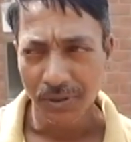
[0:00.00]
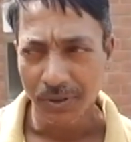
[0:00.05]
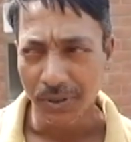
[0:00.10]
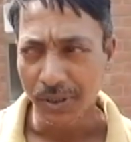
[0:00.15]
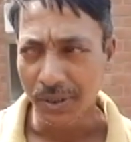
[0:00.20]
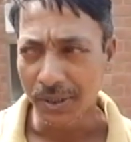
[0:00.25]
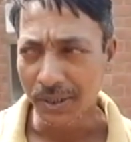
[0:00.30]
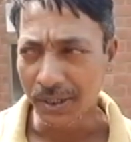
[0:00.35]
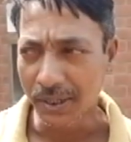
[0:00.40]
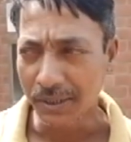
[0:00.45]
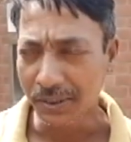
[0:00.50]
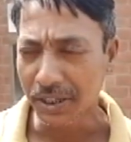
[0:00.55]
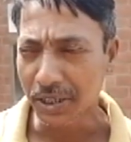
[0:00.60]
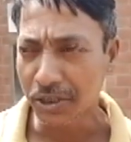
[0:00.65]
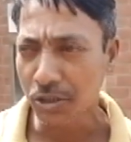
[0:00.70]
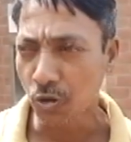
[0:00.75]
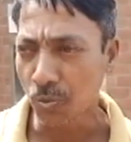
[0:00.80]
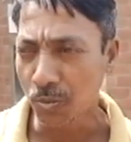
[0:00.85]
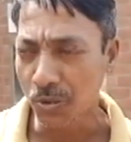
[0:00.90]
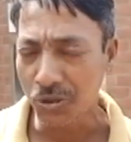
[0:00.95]
হ্যাঁ এতে
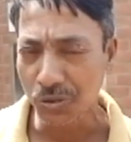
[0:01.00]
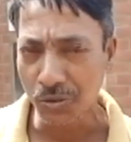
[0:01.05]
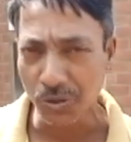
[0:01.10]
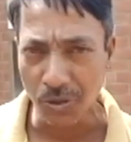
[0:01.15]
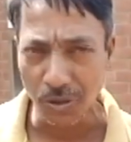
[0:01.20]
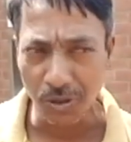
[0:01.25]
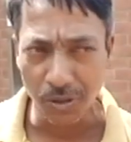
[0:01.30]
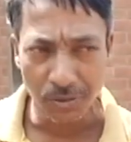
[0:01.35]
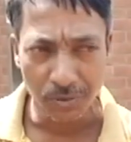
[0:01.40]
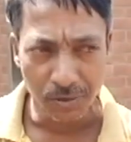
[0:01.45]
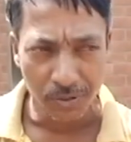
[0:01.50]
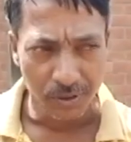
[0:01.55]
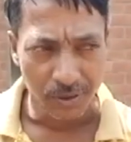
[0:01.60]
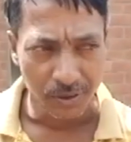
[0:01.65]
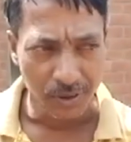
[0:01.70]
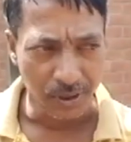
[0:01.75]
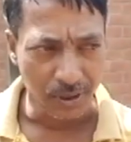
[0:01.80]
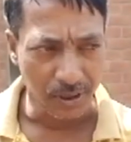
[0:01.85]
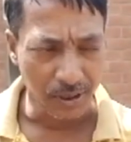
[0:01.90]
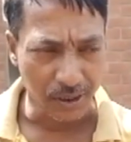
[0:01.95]
সমস্ত
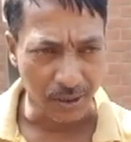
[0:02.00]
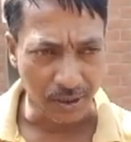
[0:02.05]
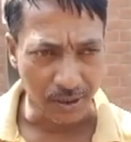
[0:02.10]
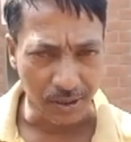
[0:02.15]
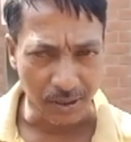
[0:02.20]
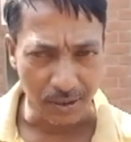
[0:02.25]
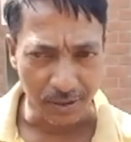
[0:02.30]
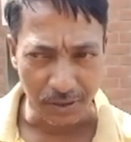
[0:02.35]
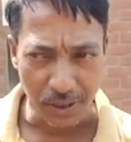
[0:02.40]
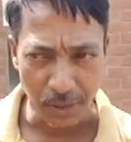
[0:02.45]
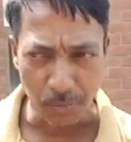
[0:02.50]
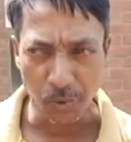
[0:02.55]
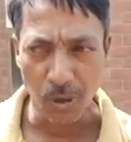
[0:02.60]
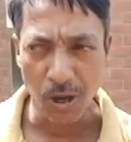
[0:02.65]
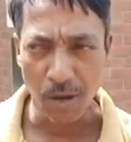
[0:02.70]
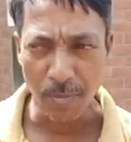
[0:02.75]
ত্রিপুরা